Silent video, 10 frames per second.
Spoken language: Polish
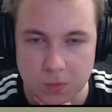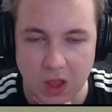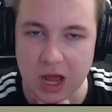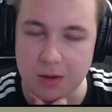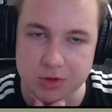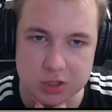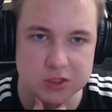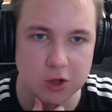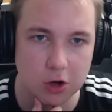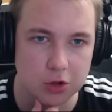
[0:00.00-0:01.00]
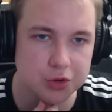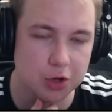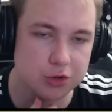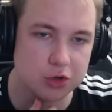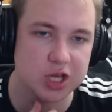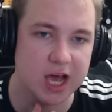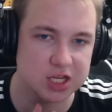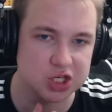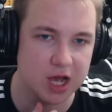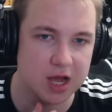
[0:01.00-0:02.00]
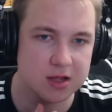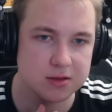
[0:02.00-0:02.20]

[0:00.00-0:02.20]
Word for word: A, bo to jest do, do, do żarcia.